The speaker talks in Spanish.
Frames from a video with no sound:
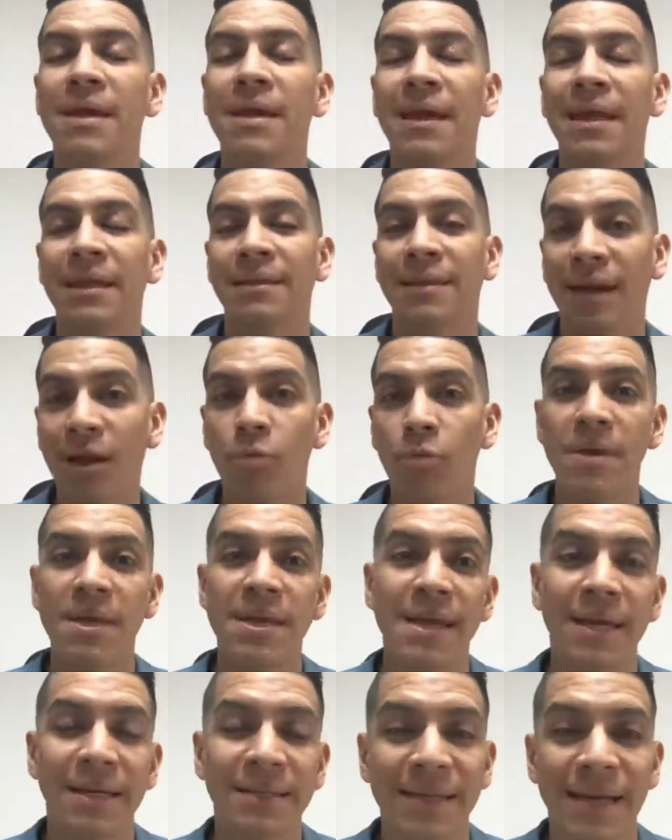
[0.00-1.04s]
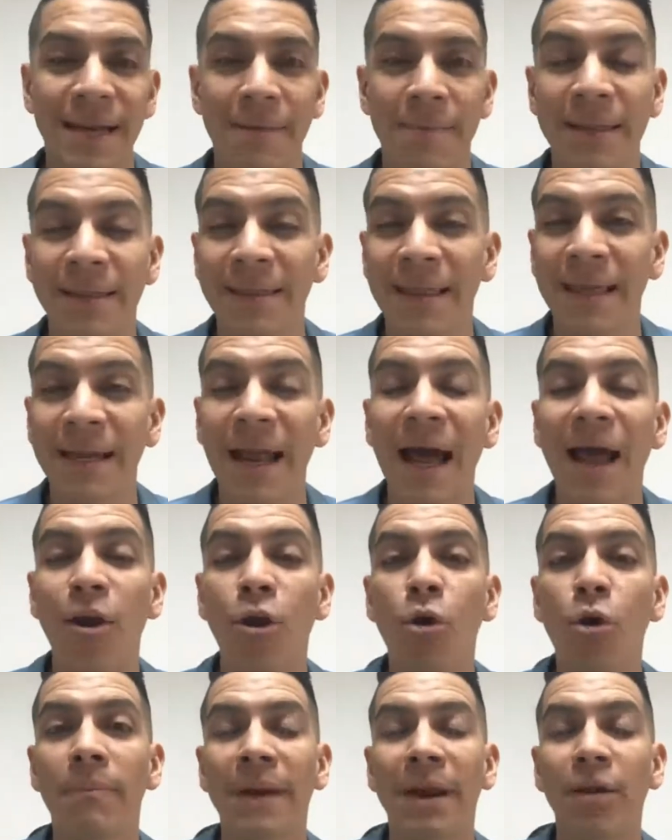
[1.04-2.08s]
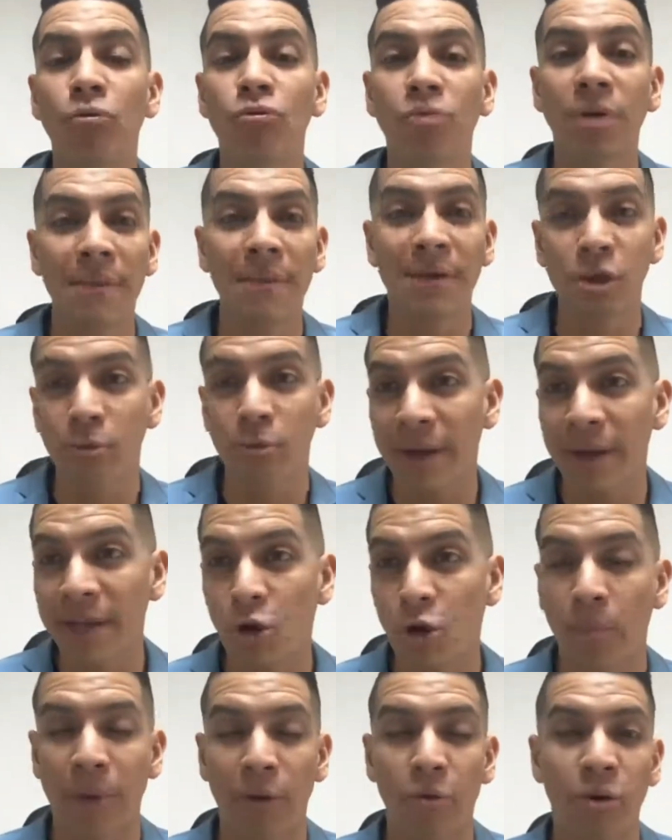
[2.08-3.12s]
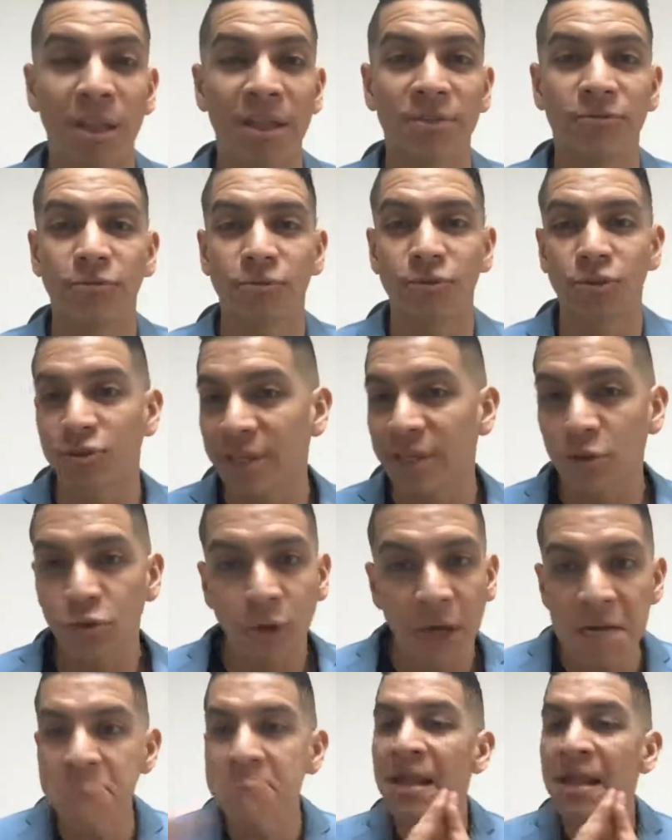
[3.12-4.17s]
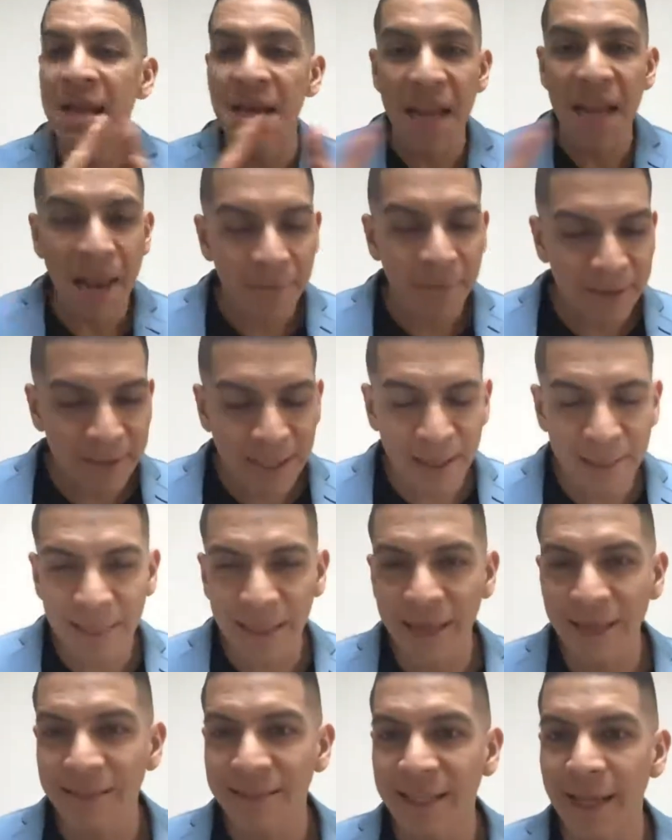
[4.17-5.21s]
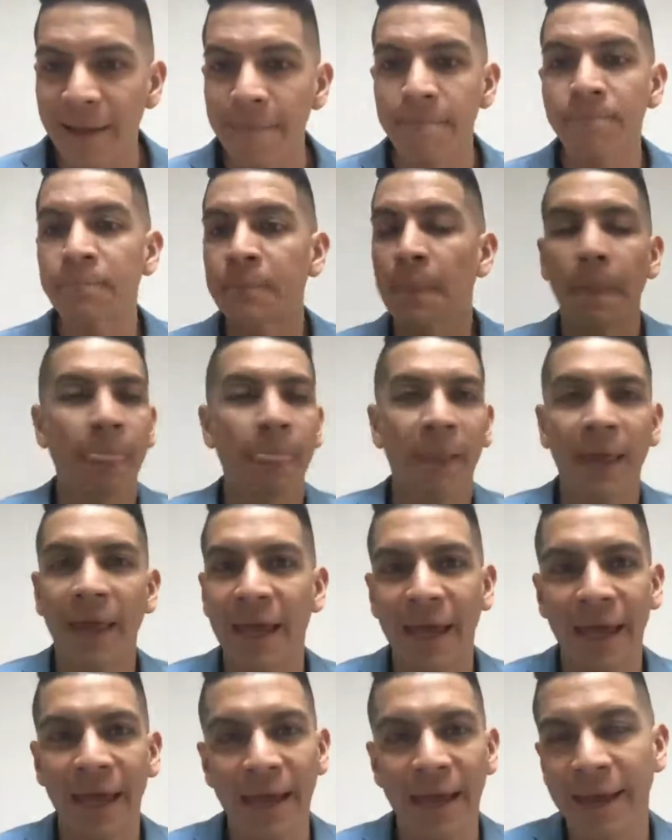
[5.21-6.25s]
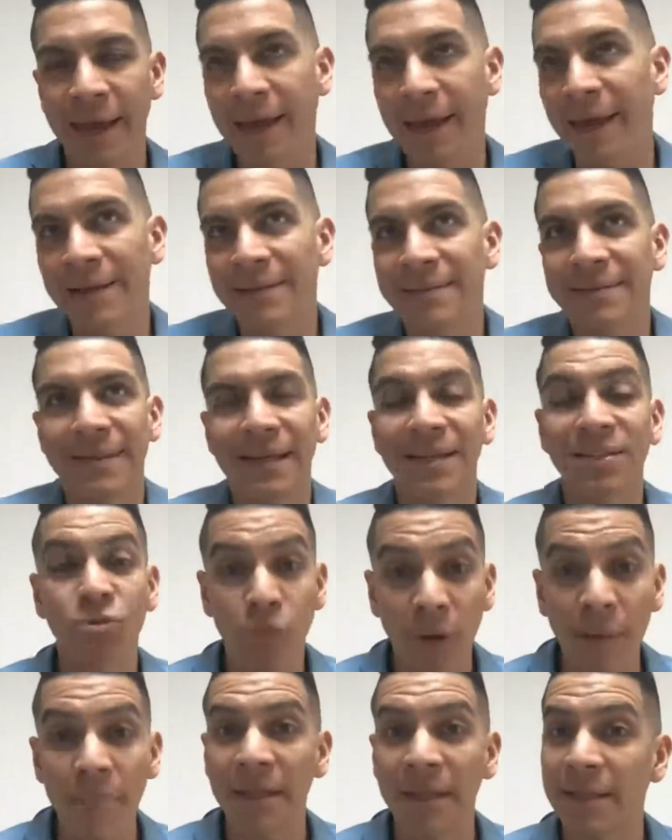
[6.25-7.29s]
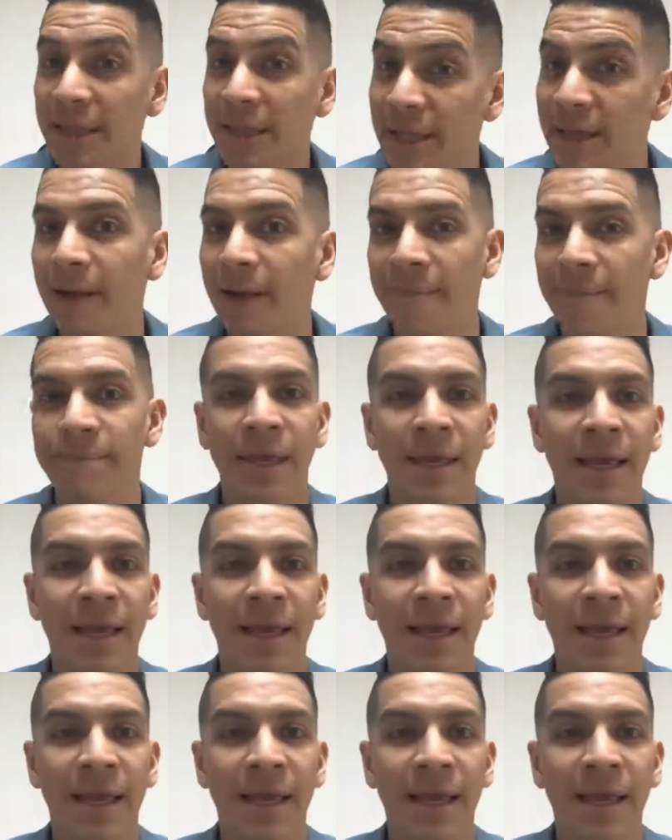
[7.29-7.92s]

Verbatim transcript: entre comillas, le venden al hombre un remedio mágico para una disfunción sexual, la verdad es que eh, es, es, una mentira.